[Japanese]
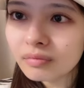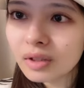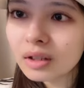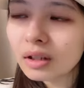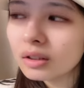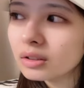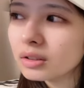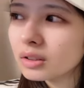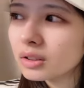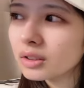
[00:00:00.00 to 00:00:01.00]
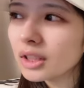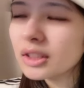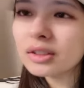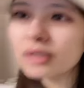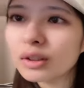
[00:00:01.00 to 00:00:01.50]
なんか
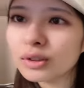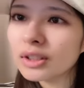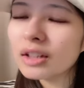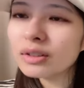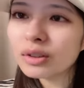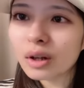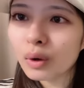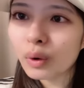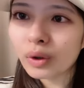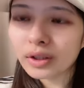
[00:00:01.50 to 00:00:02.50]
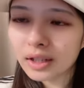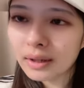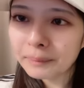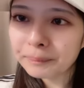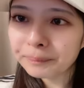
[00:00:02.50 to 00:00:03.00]
鉄は歌うのが多いね